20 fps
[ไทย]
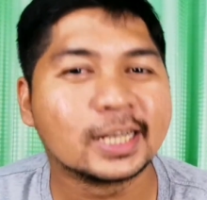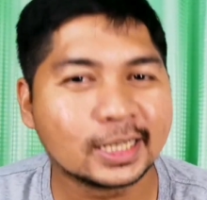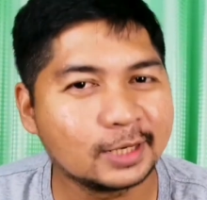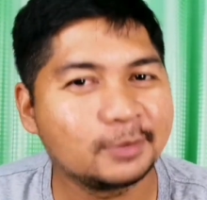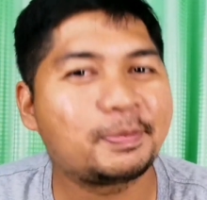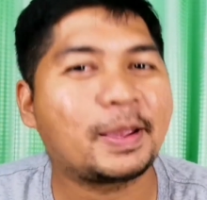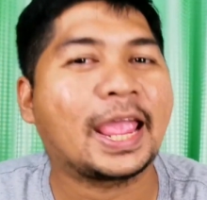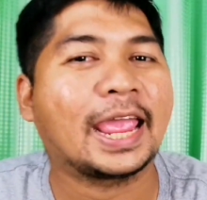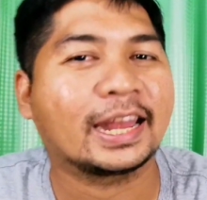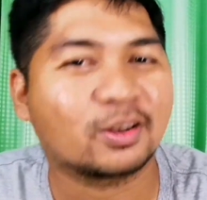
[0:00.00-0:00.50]

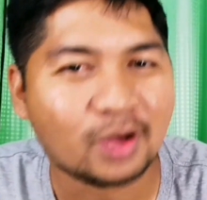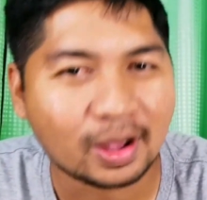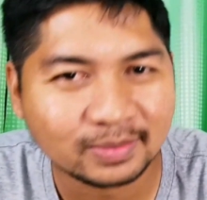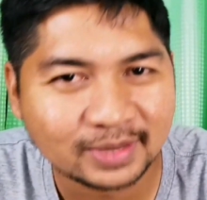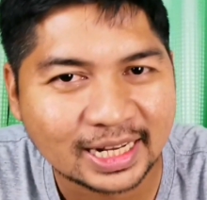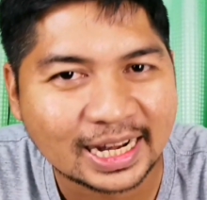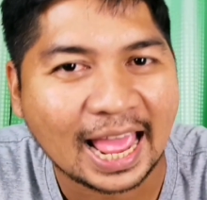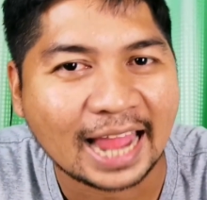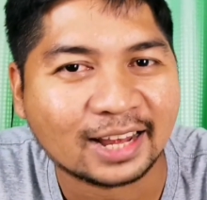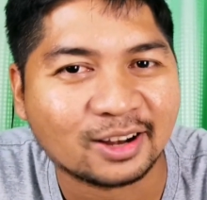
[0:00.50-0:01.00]
คือแผนควา
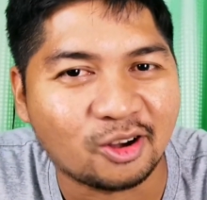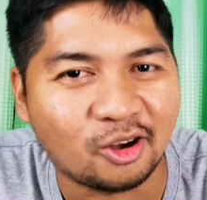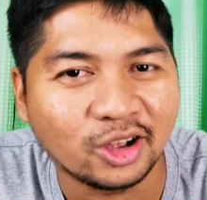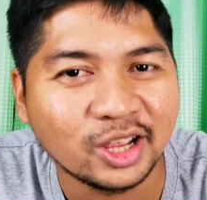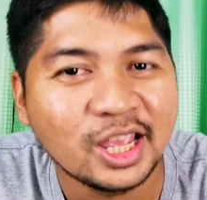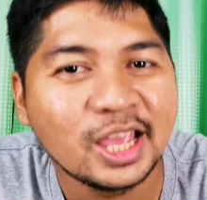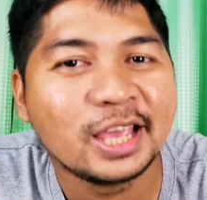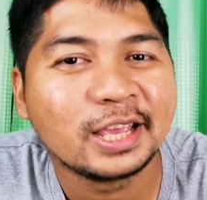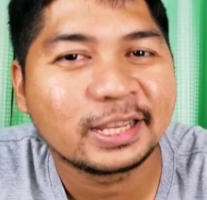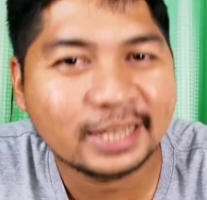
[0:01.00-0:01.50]
มฉลาดของ
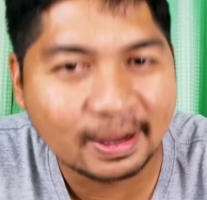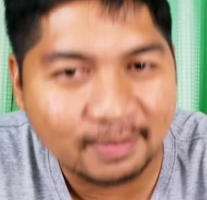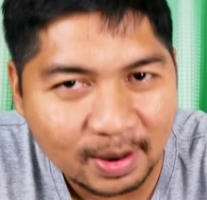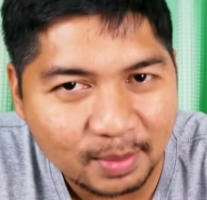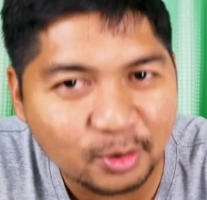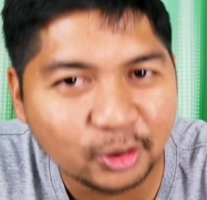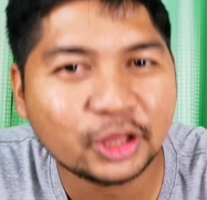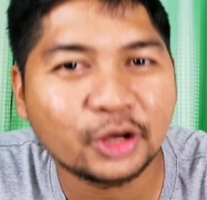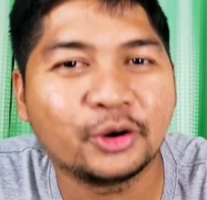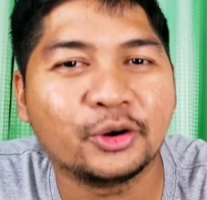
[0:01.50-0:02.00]
ยา
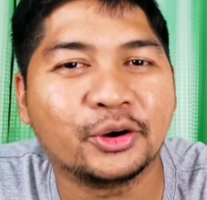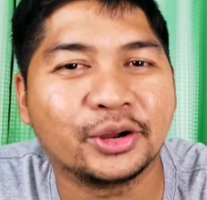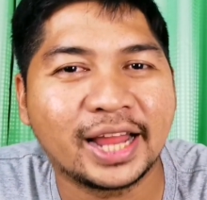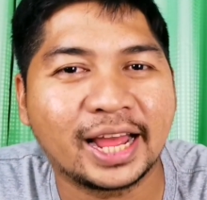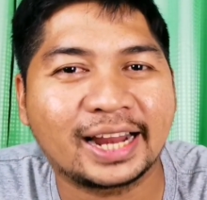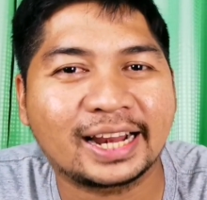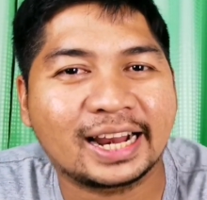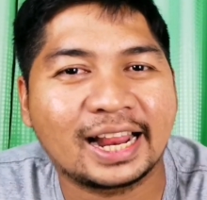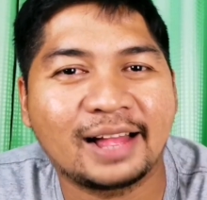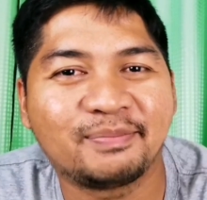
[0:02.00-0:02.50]
มาโมโตะ
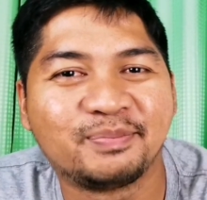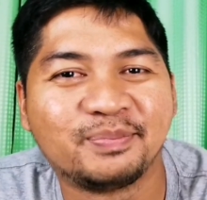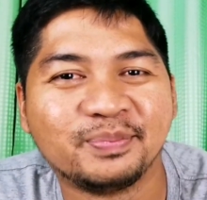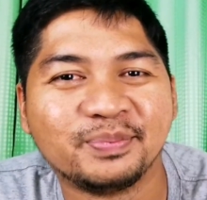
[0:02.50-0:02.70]
นะครั